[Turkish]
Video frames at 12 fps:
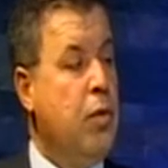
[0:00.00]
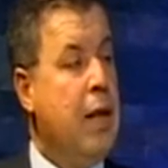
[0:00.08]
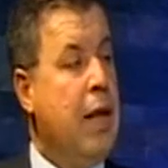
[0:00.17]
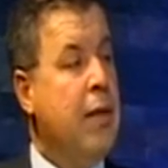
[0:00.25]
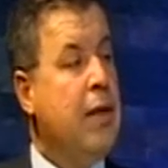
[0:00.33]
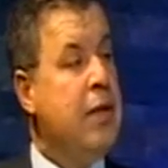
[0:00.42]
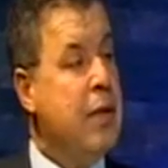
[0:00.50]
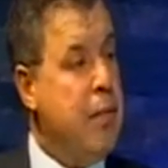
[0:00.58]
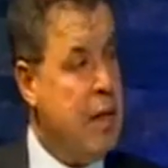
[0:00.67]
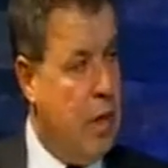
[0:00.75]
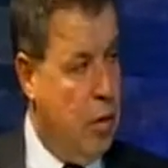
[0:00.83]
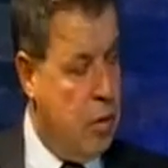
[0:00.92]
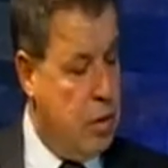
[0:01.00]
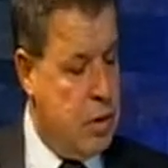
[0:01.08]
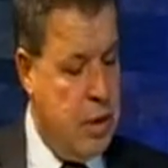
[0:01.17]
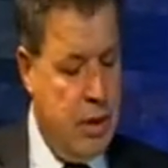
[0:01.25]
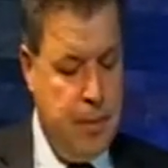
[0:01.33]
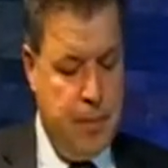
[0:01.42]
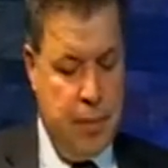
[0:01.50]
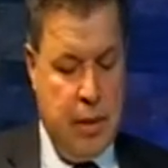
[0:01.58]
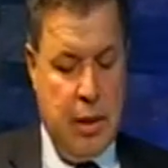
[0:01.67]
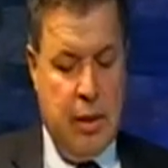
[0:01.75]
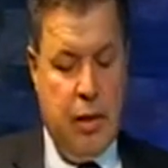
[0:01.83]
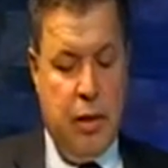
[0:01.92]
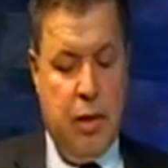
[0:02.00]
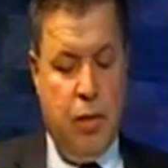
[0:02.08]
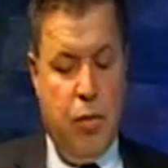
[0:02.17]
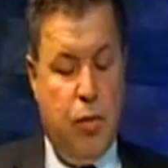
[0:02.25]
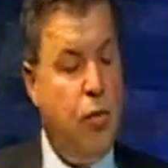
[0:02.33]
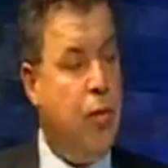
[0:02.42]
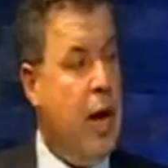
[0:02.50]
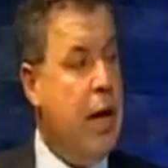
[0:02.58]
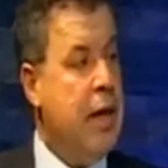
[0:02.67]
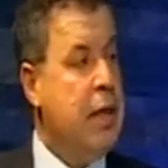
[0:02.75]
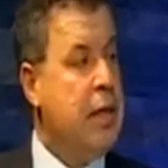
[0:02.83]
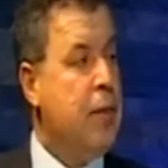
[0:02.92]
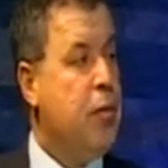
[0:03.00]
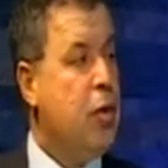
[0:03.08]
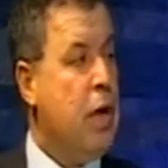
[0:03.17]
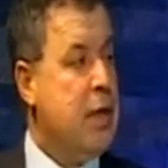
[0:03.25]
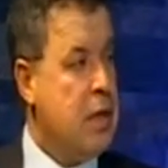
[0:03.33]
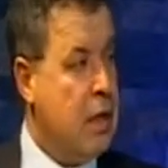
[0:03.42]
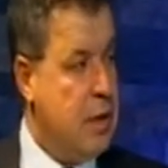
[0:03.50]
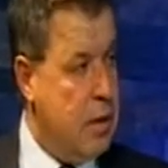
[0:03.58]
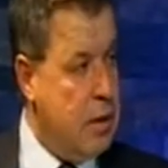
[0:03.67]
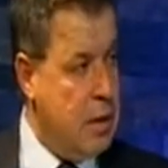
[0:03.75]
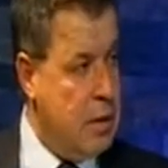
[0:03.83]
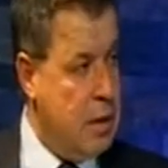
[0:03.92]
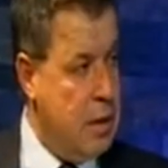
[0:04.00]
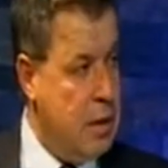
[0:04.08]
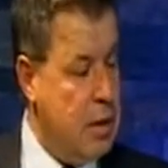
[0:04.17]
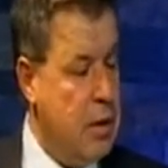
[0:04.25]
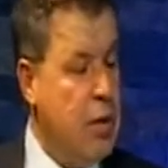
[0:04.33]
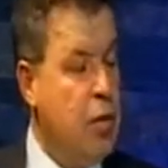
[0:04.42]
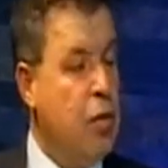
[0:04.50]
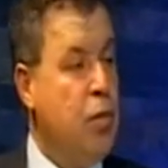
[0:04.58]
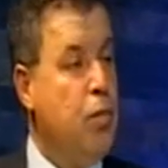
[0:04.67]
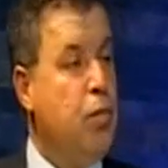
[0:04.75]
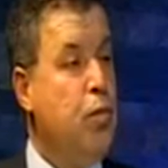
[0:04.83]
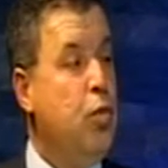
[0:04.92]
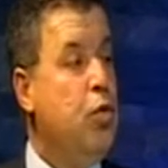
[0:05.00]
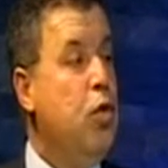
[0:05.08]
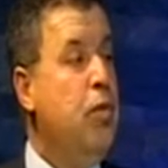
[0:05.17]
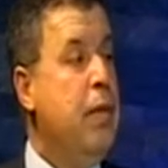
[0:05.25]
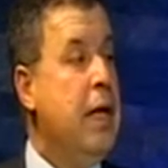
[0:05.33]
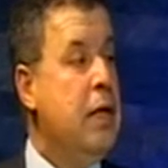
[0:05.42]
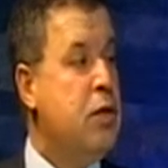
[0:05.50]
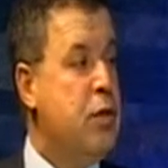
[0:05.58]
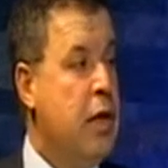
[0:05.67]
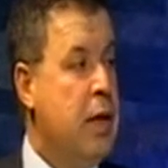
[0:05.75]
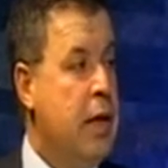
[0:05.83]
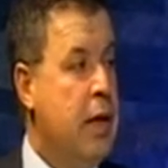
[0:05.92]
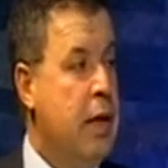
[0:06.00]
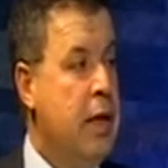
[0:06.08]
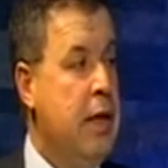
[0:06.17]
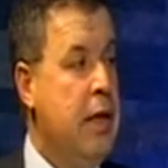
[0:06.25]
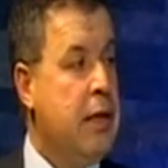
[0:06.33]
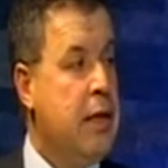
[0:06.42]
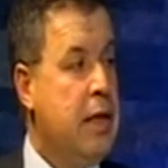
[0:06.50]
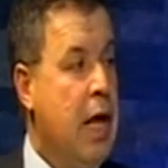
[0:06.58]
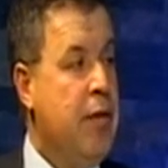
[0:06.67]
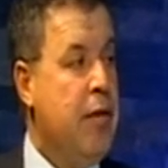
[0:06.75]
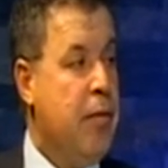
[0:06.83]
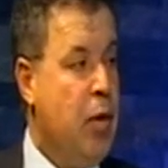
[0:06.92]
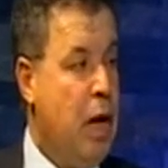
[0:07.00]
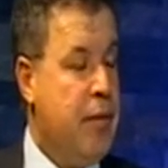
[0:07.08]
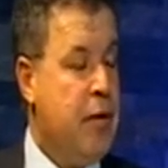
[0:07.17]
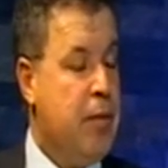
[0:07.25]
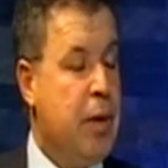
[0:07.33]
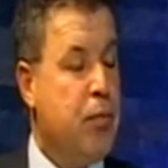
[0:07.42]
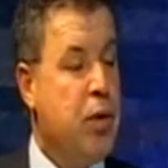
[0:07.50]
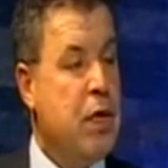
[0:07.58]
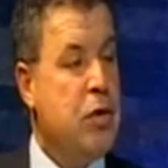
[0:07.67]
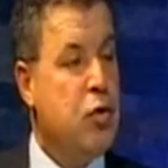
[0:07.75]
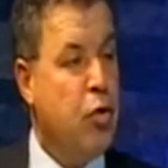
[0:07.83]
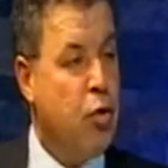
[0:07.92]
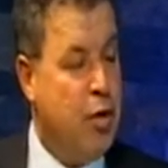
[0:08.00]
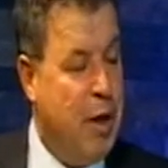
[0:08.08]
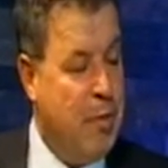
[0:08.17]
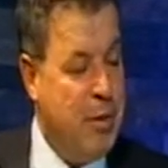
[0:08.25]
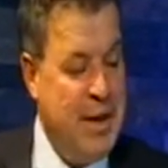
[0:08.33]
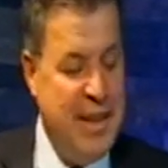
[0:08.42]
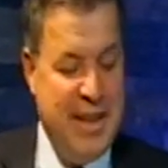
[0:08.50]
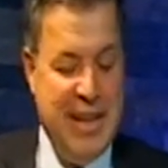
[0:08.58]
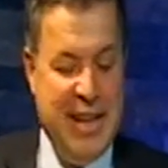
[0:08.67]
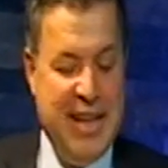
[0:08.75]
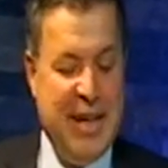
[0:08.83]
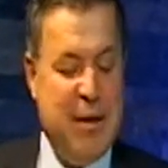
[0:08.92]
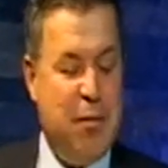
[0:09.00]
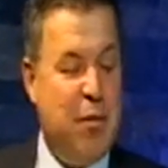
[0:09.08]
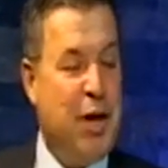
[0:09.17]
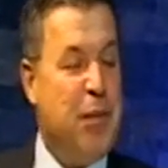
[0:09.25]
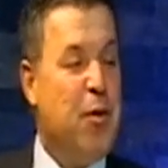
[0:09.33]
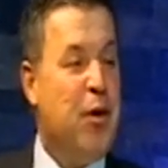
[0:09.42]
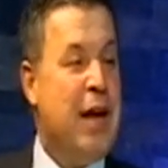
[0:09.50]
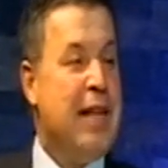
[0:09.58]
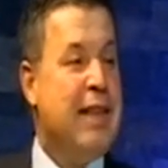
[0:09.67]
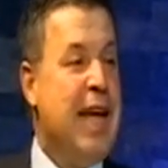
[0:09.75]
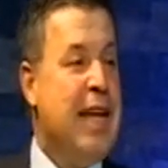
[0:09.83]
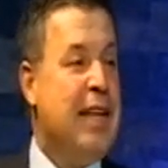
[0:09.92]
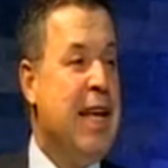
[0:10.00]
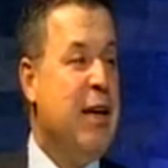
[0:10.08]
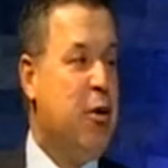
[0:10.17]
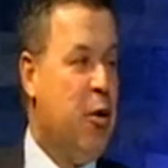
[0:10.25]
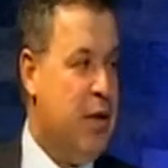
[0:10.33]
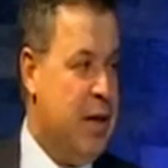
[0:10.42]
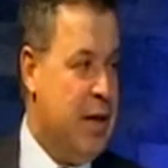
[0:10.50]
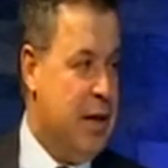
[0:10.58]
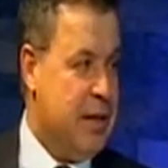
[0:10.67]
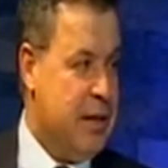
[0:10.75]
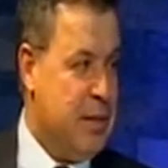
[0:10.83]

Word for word: anlatılmadan önce bu faaliyet raporu hazırlanır. Bütün meclis üyelerine, iktidar ve muhalefet, bak burası çok önemli. Bu raporlar tek tek gönderilir.